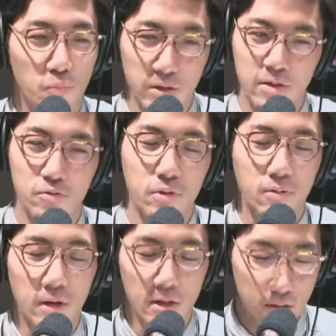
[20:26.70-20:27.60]
プさせてるっていうの
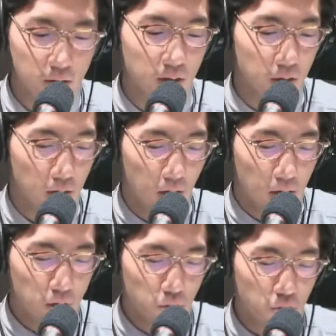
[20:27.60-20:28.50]
が分かって
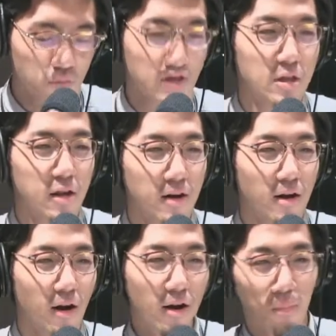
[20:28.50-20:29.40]
その曲を聴いた
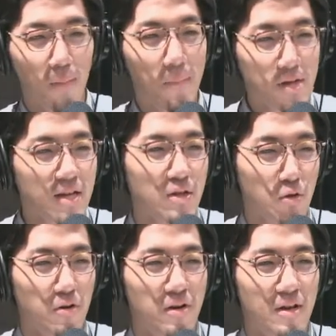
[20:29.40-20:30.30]
らあれまんまじゃん
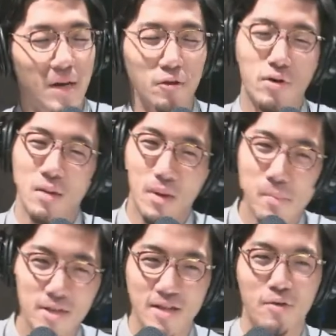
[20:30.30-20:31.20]
と、うん、まあ後からまん
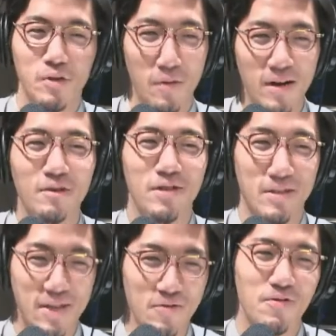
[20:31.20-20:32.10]
まじゃないことは分かるんで
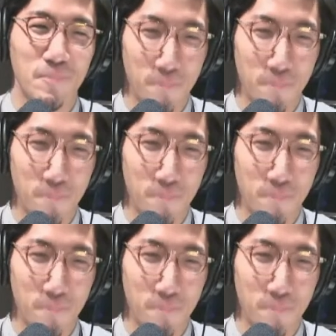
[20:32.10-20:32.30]
すけど